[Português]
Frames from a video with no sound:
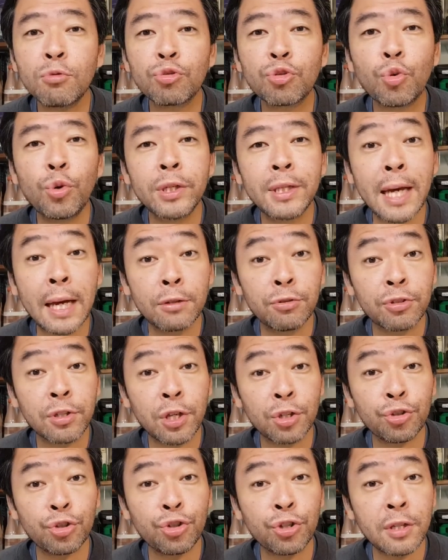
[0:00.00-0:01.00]
os cuidados
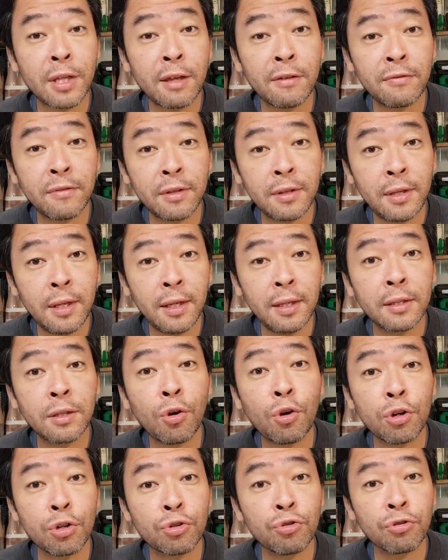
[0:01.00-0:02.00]
que a gente deve ter na
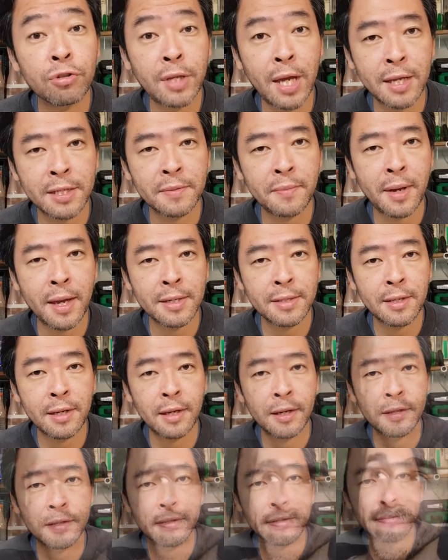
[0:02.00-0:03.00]
hora de usar as
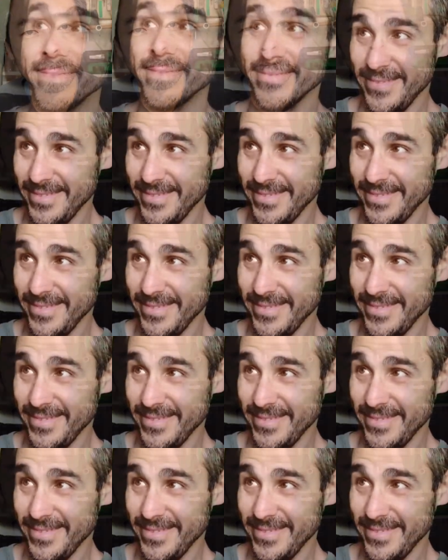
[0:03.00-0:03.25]
máscaras?